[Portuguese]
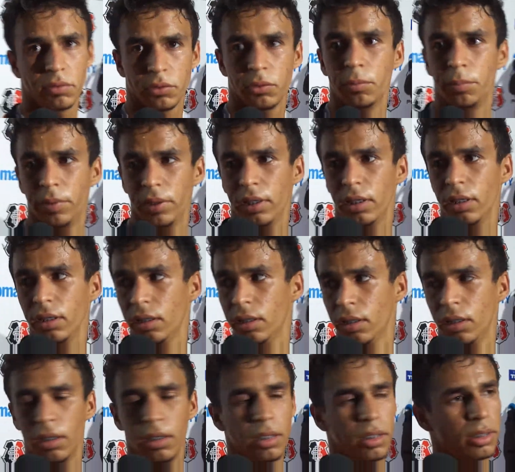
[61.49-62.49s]
supria
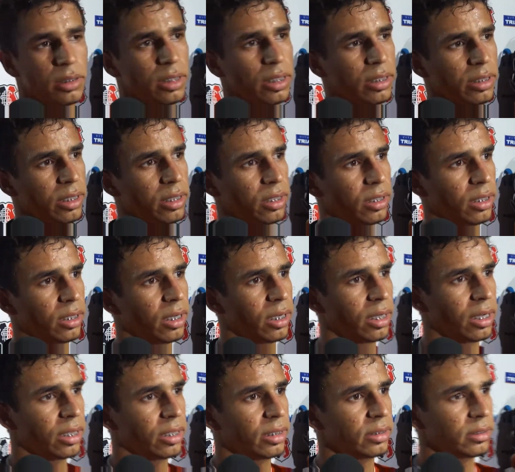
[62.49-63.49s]
né? aquela a
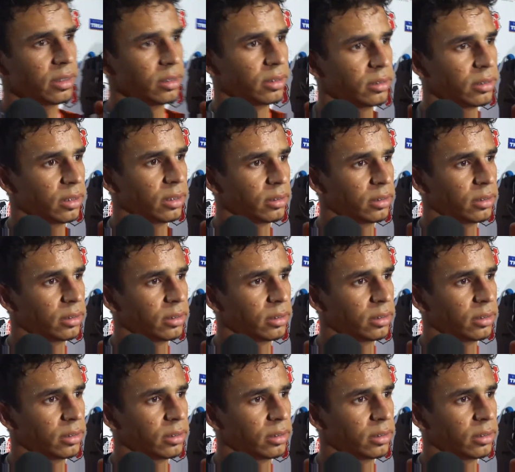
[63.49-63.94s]
carência ali na,